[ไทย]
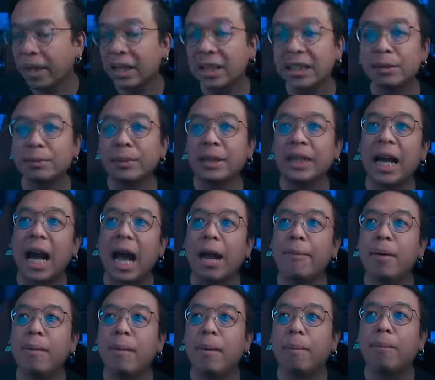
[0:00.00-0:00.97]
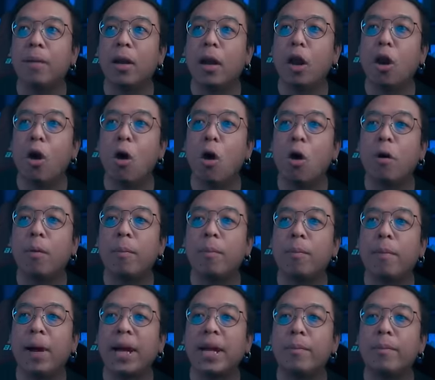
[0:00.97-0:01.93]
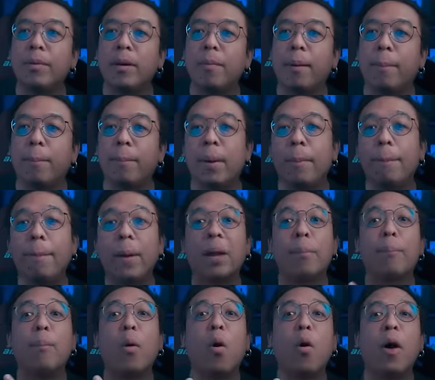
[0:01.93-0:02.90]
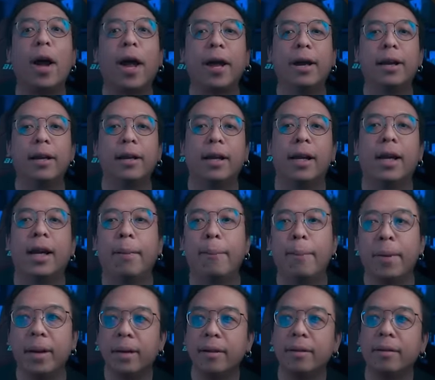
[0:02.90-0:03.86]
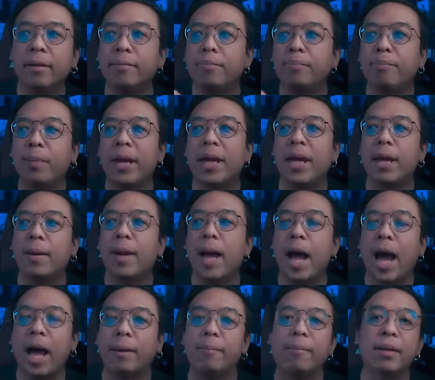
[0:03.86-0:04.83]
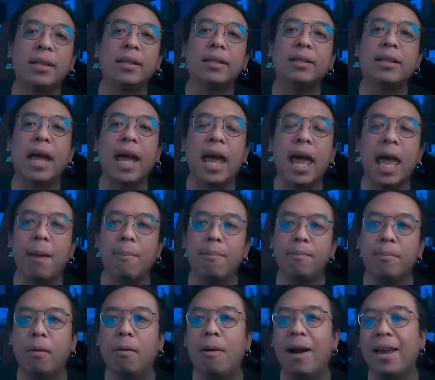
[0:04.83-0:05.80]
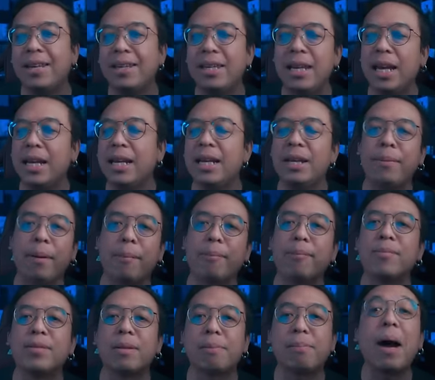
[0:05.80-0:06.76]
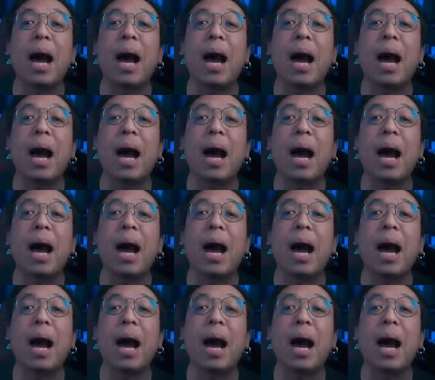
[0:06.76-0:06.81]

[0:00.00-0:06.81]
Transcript: มันก็จะมีการแบบแบบหลอกไปเพื่อแบบเหมือนเปิดโปงอ่ะ เออเหมือนไปอัดบันทึกเทปเพราะไอ้เฮียนี้แบบสะ